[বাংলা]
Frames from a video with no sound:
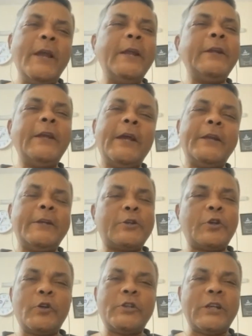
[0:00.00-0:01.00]
এটি এটি
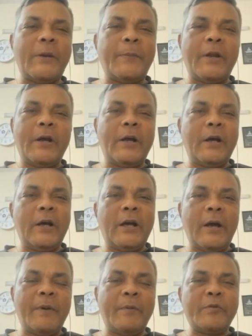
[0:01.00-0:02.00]
সহজেই আমরা
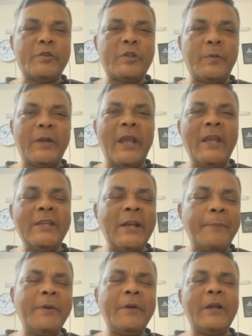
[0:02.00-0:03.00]
আমরা বুঝতে পারি এই যে
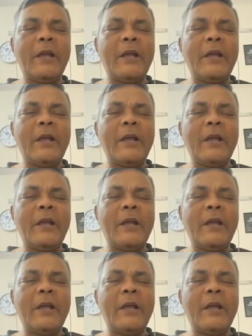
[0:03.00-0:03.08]
আপনি